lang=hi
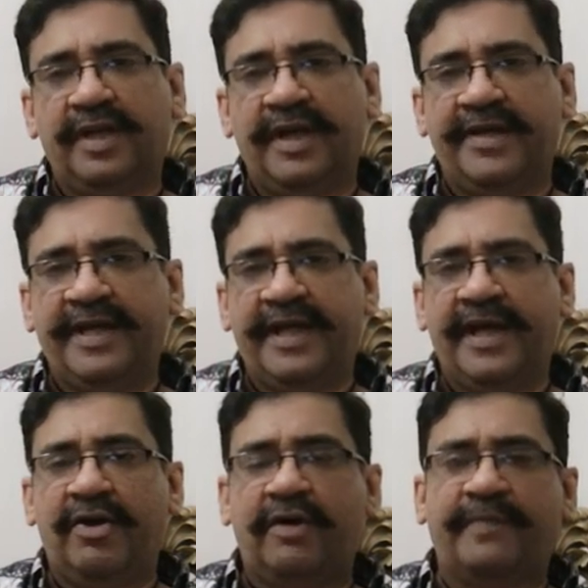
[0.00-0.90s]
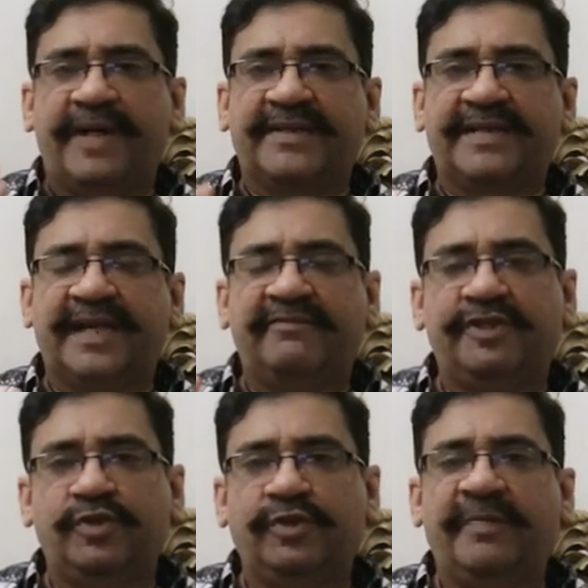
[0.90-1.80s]
इंडिया और पाकिस्तान
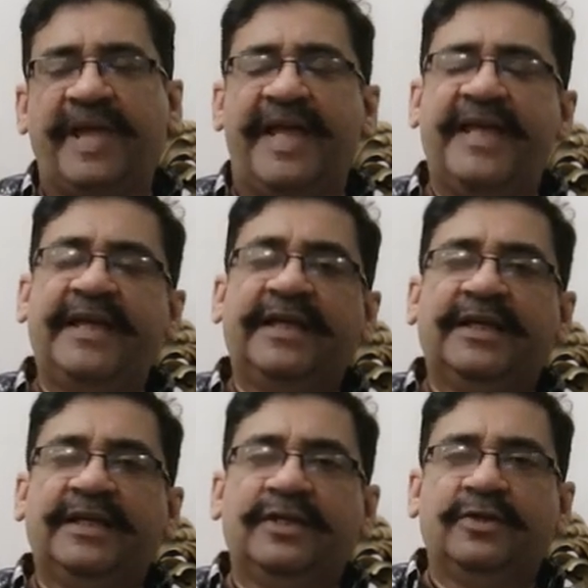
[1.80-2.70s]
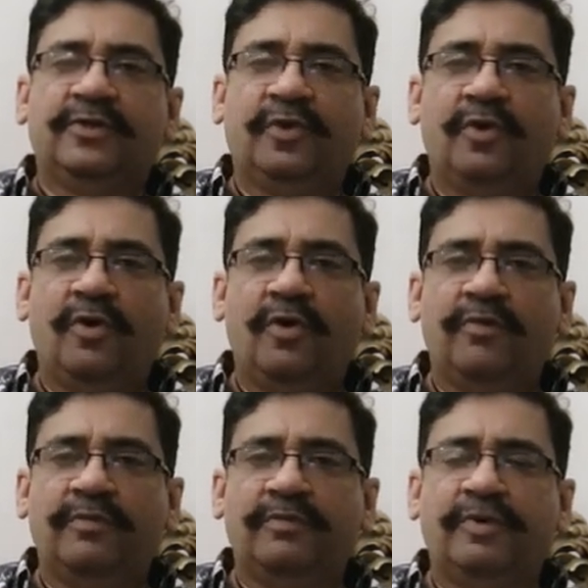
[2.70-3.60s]
वजूद में आए तो
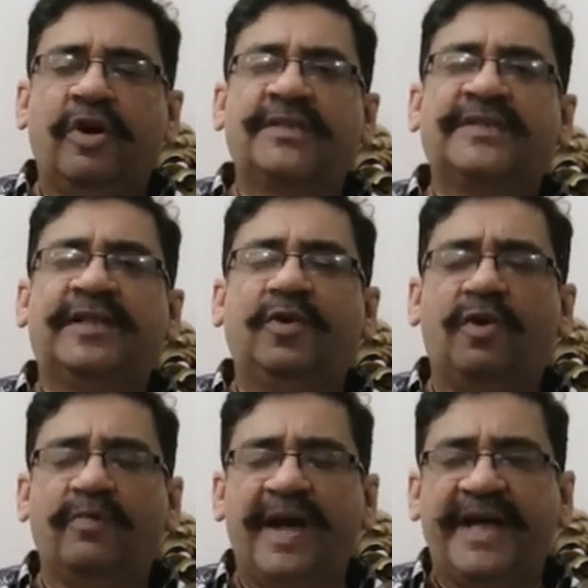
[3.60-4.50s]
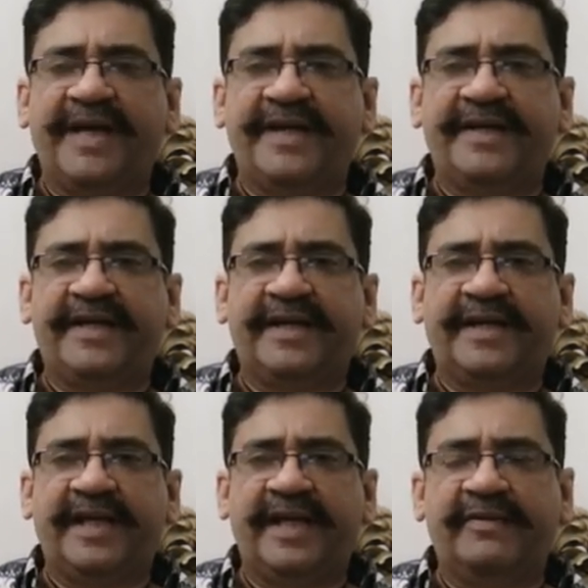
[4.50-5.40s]
बहुत से लोग माइग्रेट
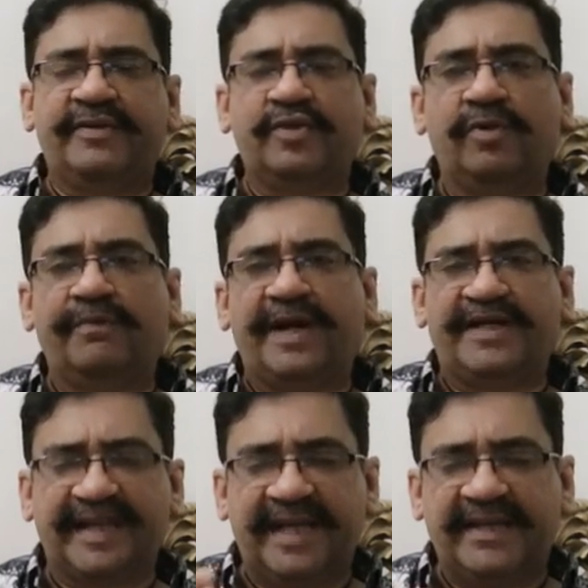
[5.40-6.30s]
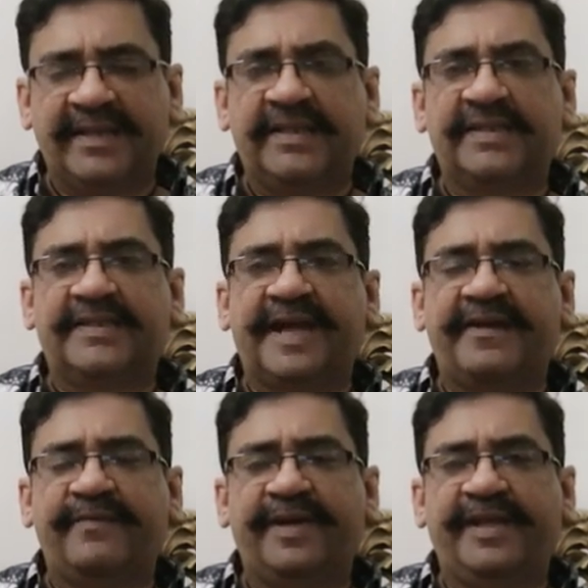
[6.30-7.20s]
करके जो पाकिस्तान
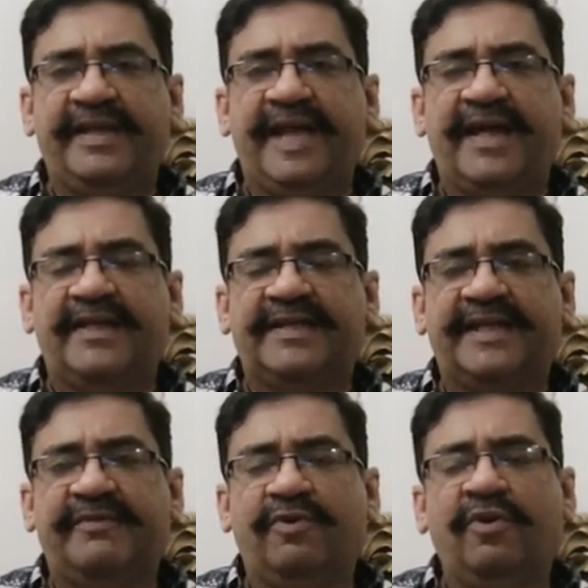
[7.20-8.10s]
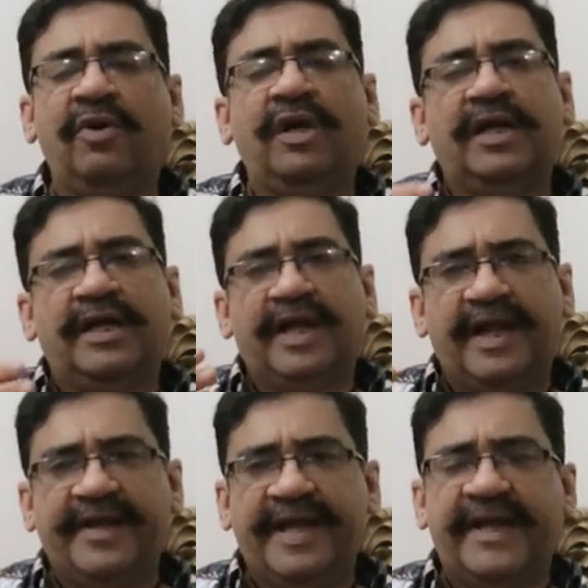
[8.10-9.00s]
साइड बनी यहां से वो
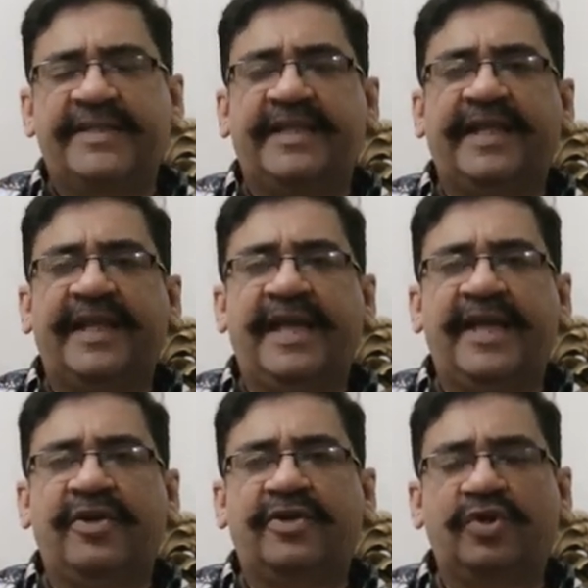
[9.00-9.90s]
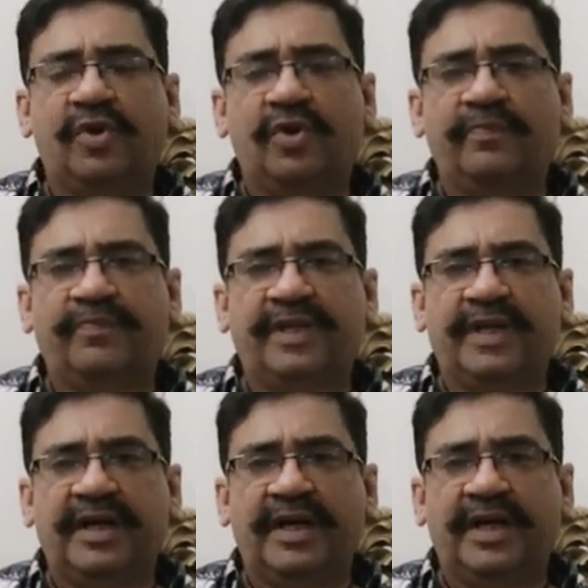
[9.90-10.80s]
इंडिया चले गए और जो
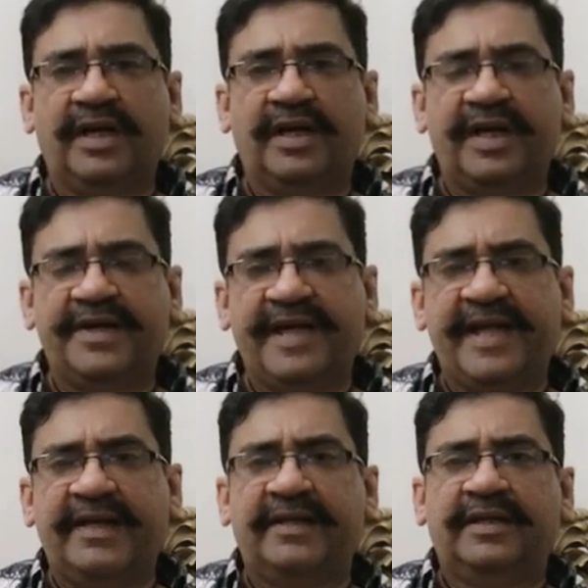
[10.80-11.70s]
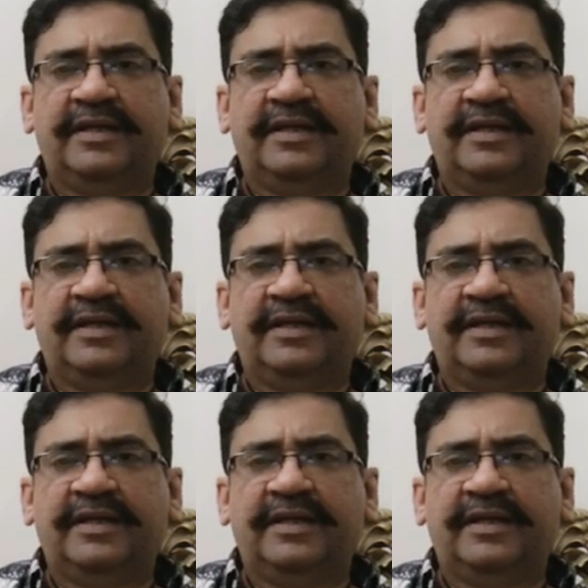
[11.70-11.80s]
आ, इंडिया